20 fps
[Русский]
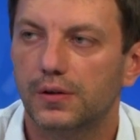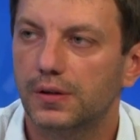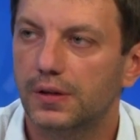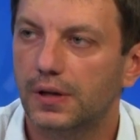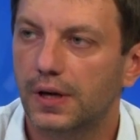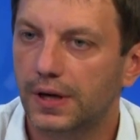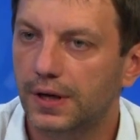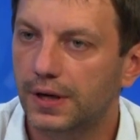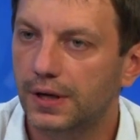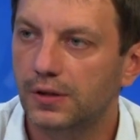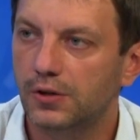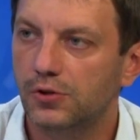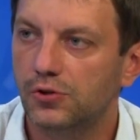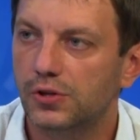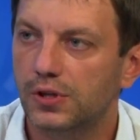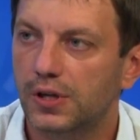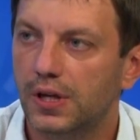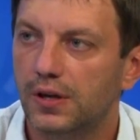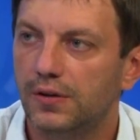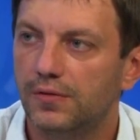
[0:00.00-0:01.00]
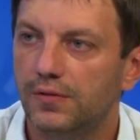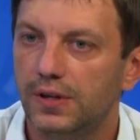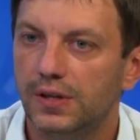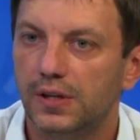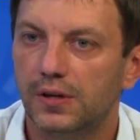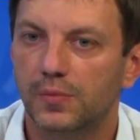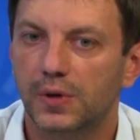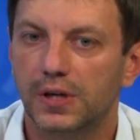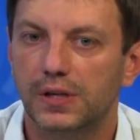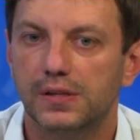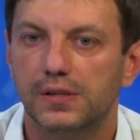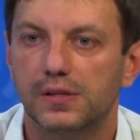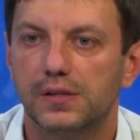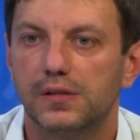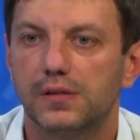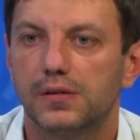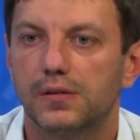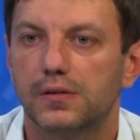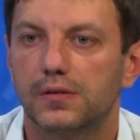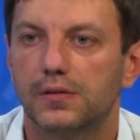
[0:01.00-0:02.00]
ограниченная
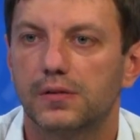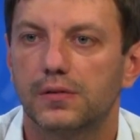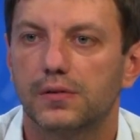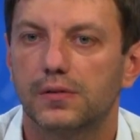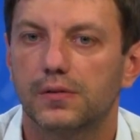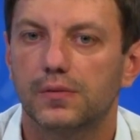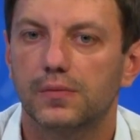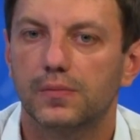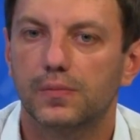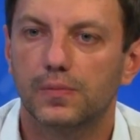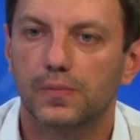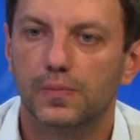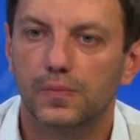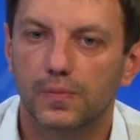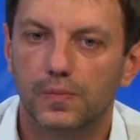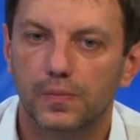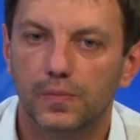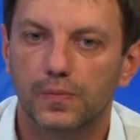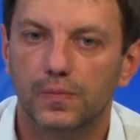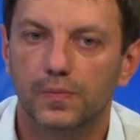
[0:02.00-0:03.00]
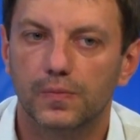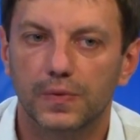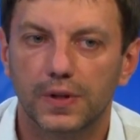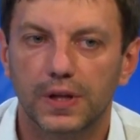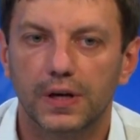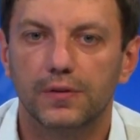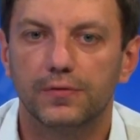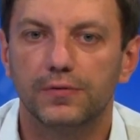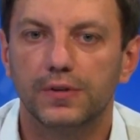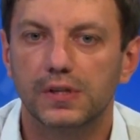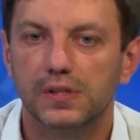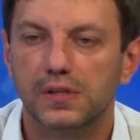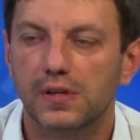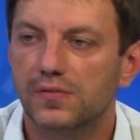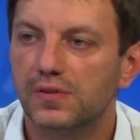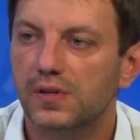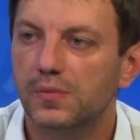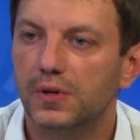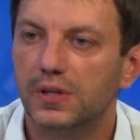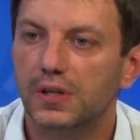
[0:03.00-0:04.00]
видимость, э, да, в
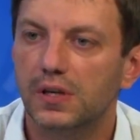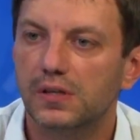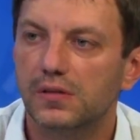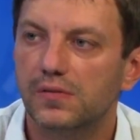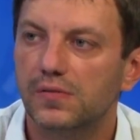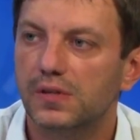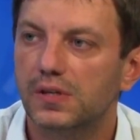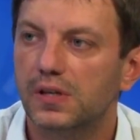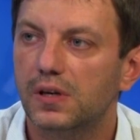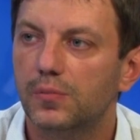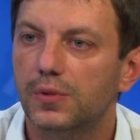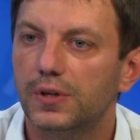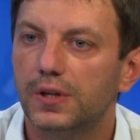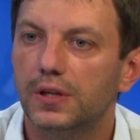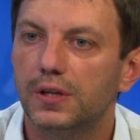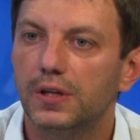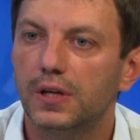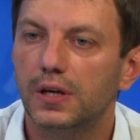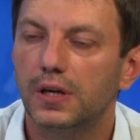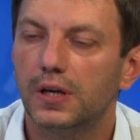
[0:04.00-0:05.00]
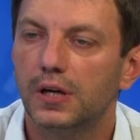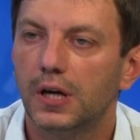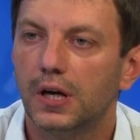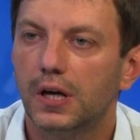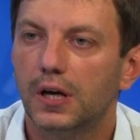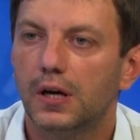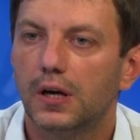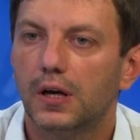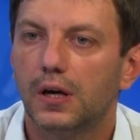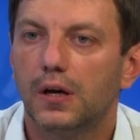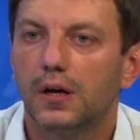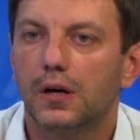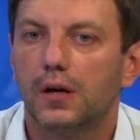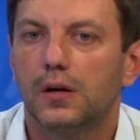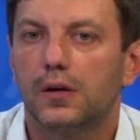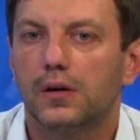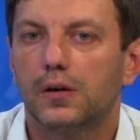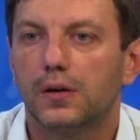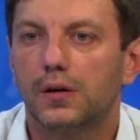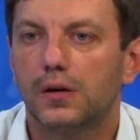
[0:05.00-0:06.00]
тесном взаимодействии с ГИБДД,
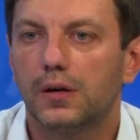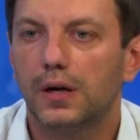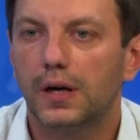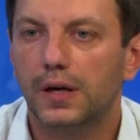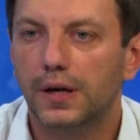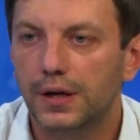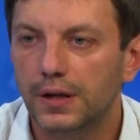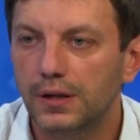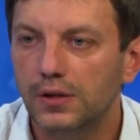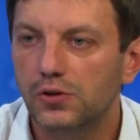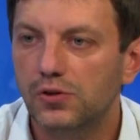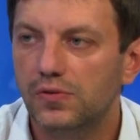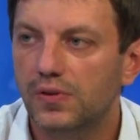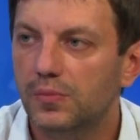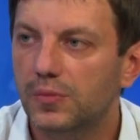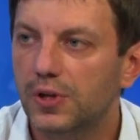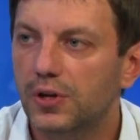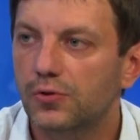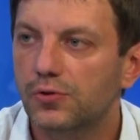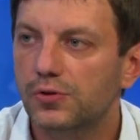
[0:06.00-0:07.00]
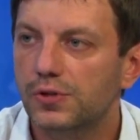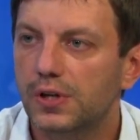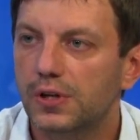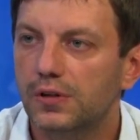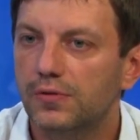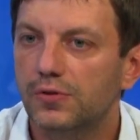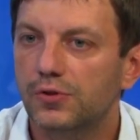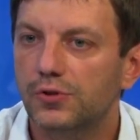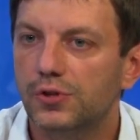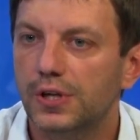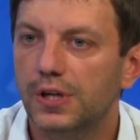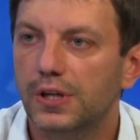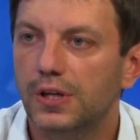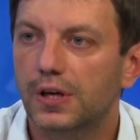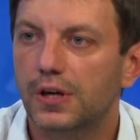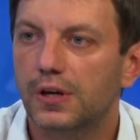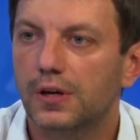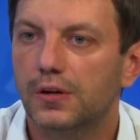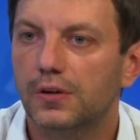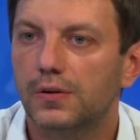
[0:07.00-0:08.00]
Э, ограничиваем дорожное
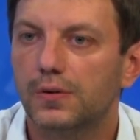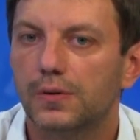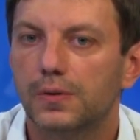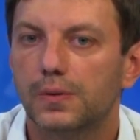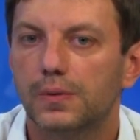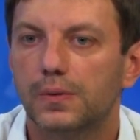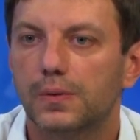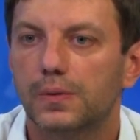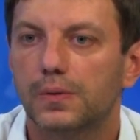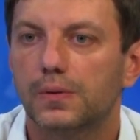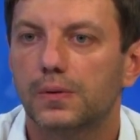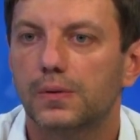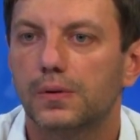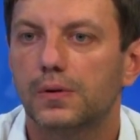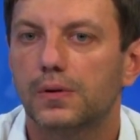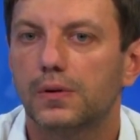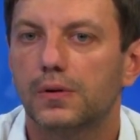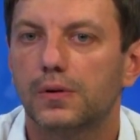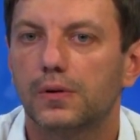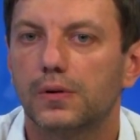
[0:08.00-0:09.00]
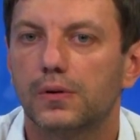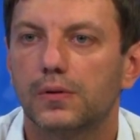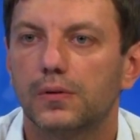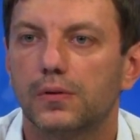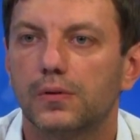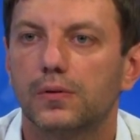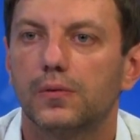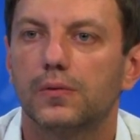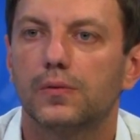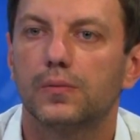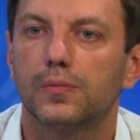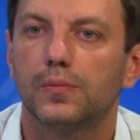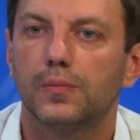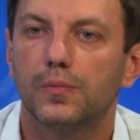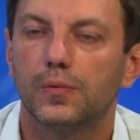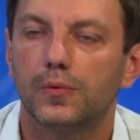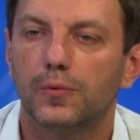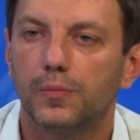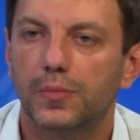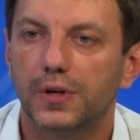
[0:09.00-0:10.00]
движение, э,
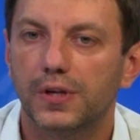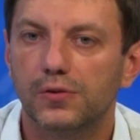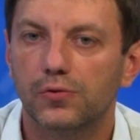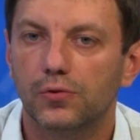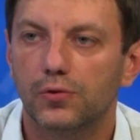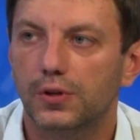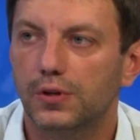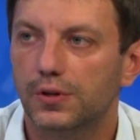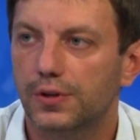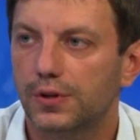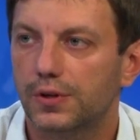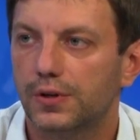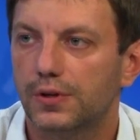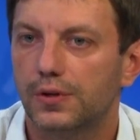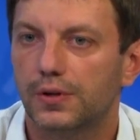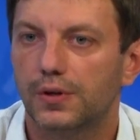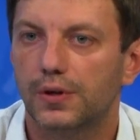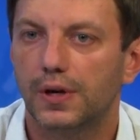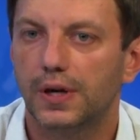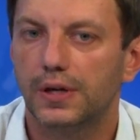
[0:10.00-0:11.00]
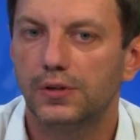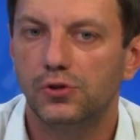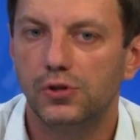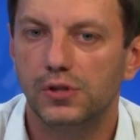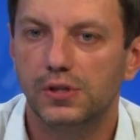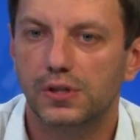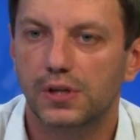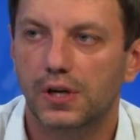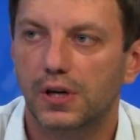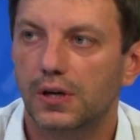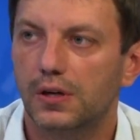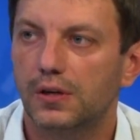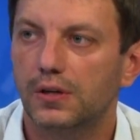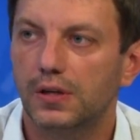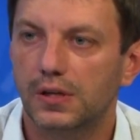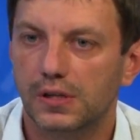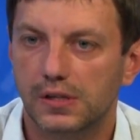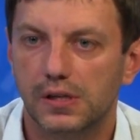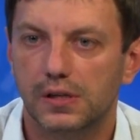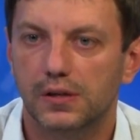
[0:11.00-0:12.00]
происходит э, очистка,
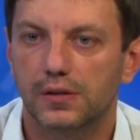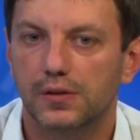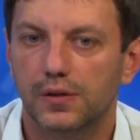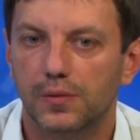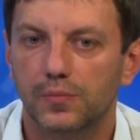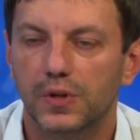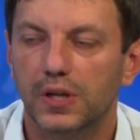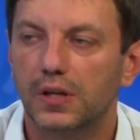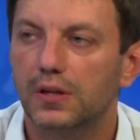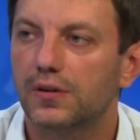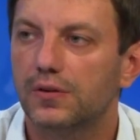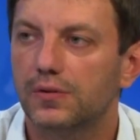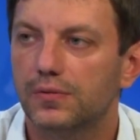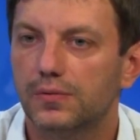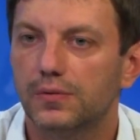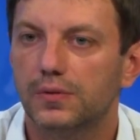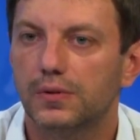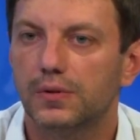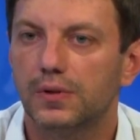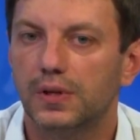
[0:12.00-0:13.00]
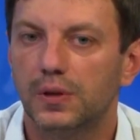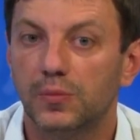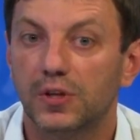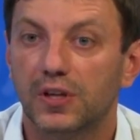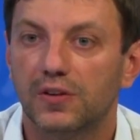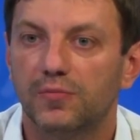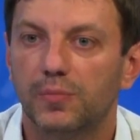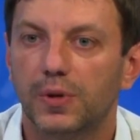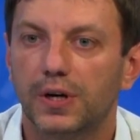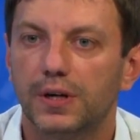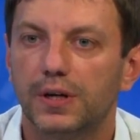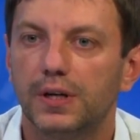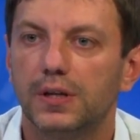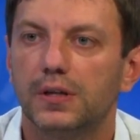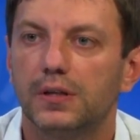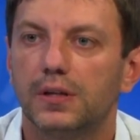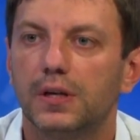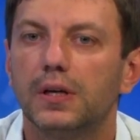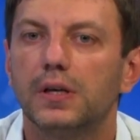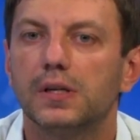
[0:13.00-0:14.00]
если там, дело именно в
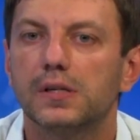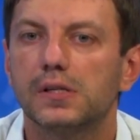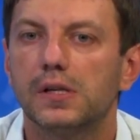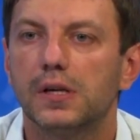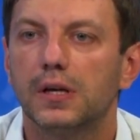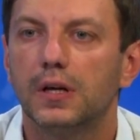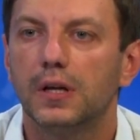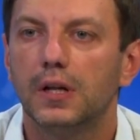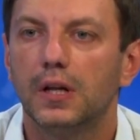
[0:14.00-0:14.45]
покрытии, да, если